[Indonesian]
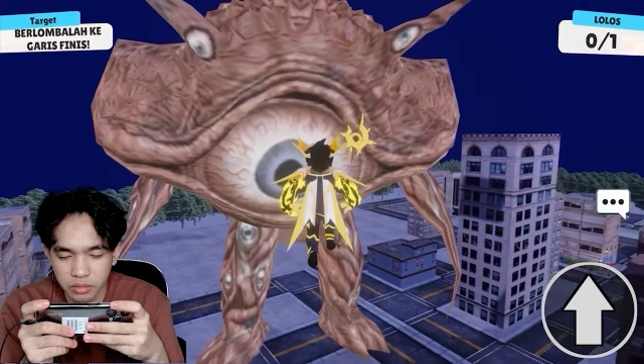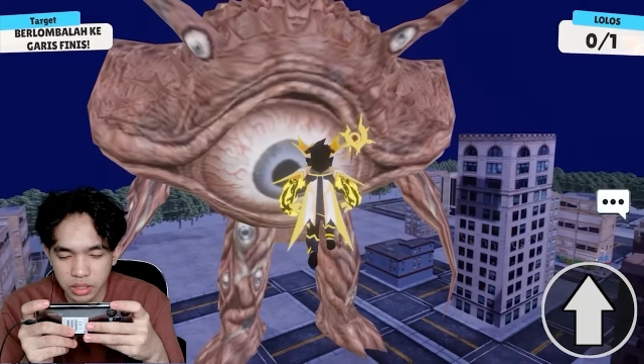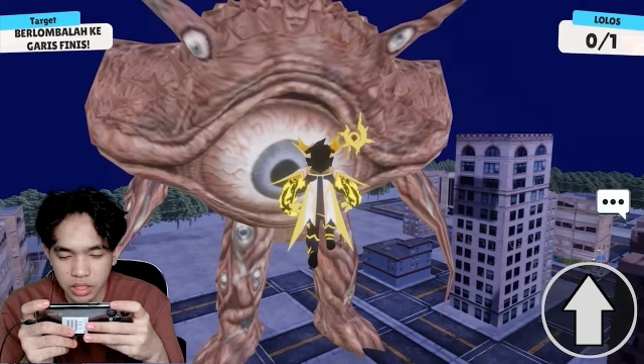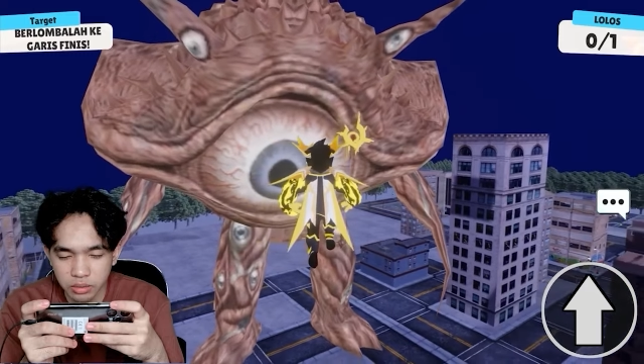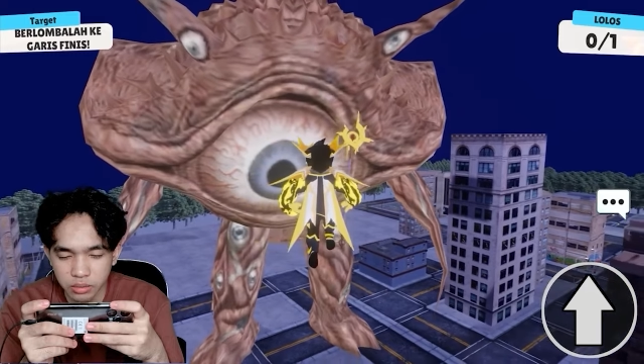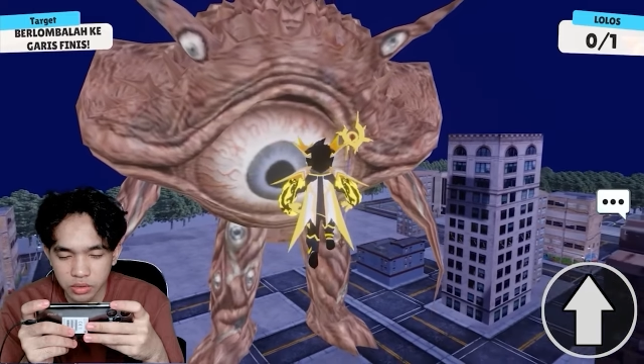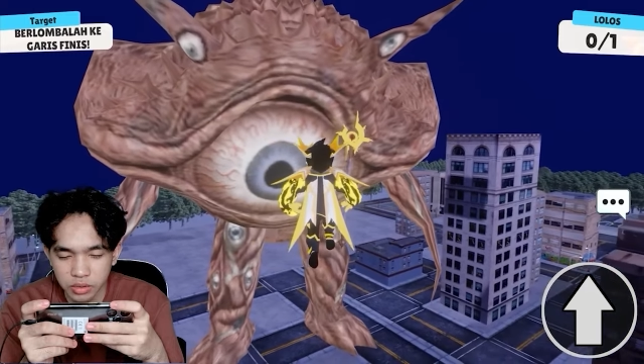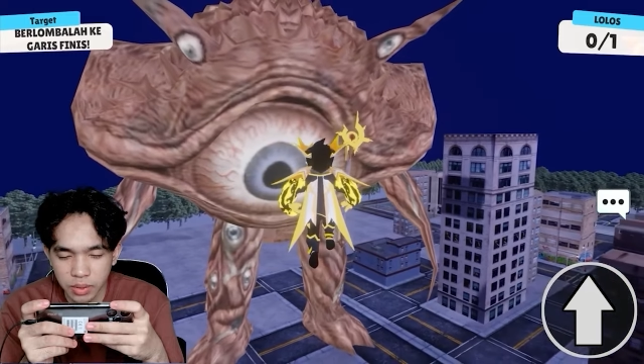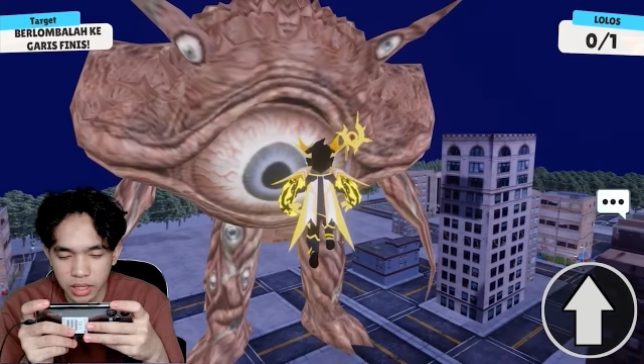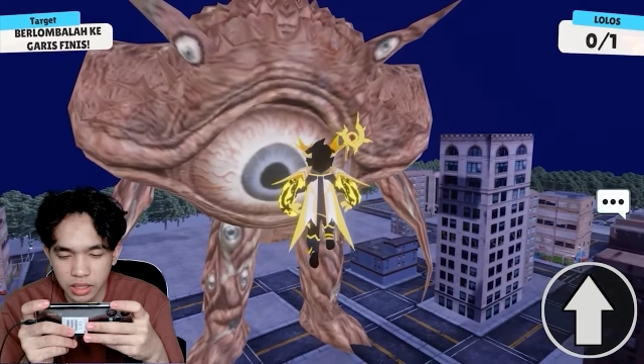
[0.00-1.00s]

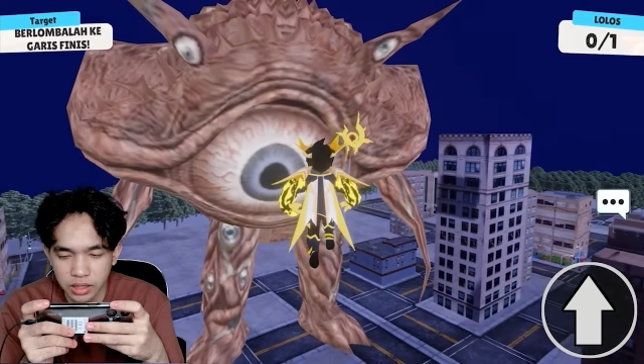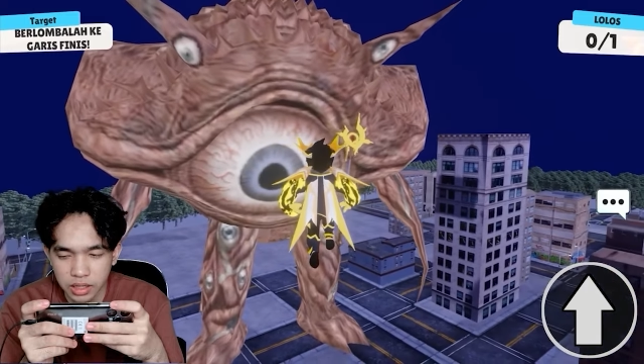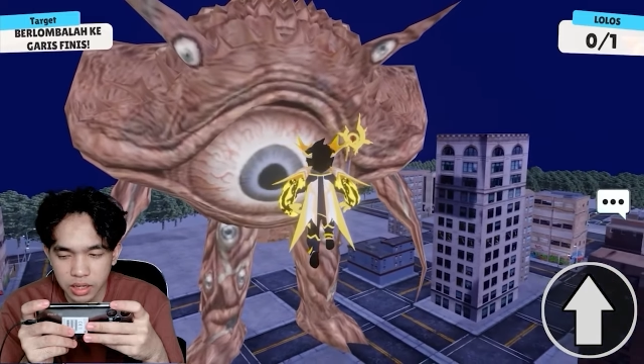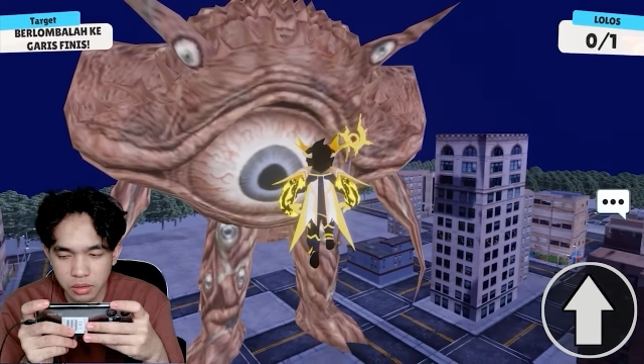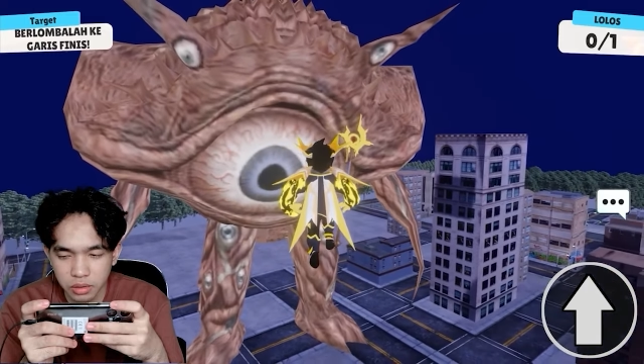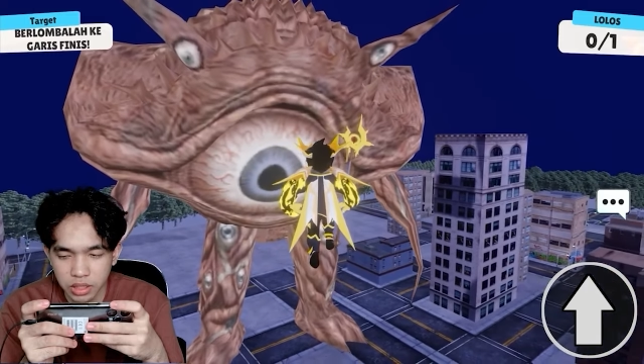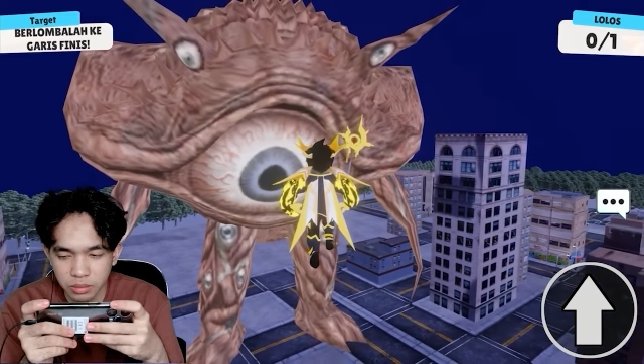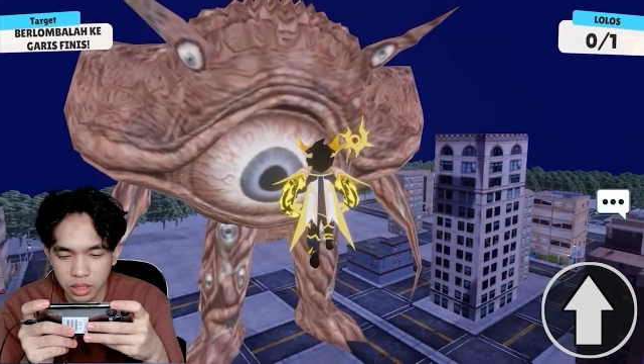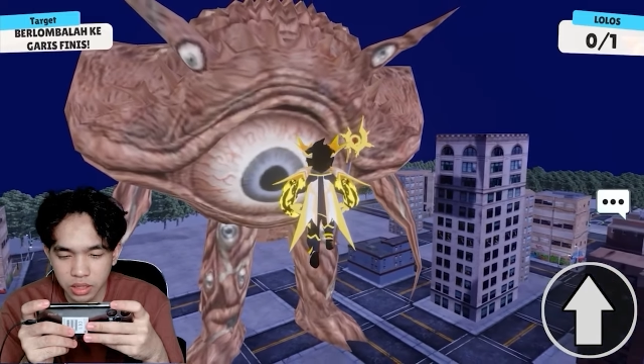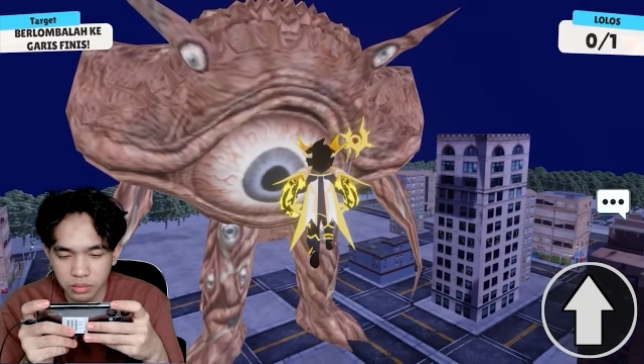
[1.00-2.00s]
kekuatanmu mana tadi
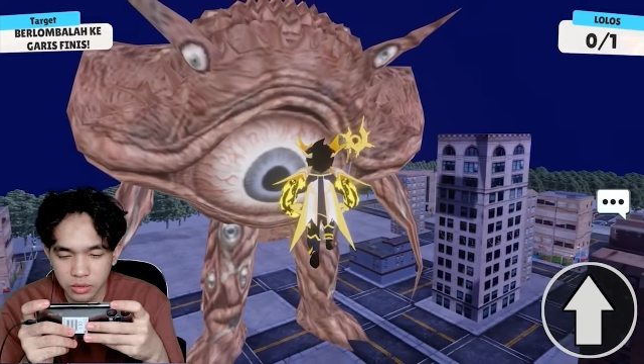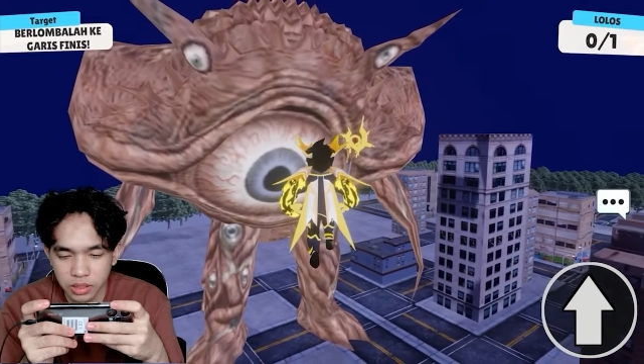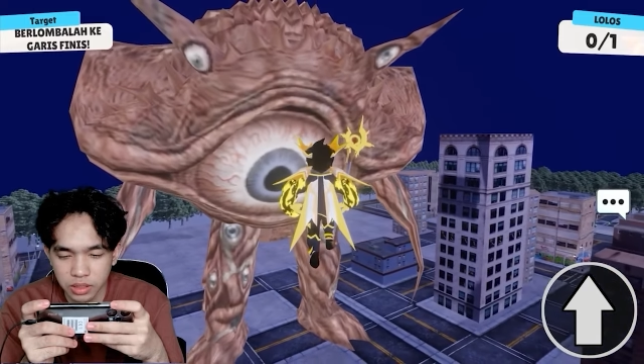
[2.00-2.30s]
kekuatan matamu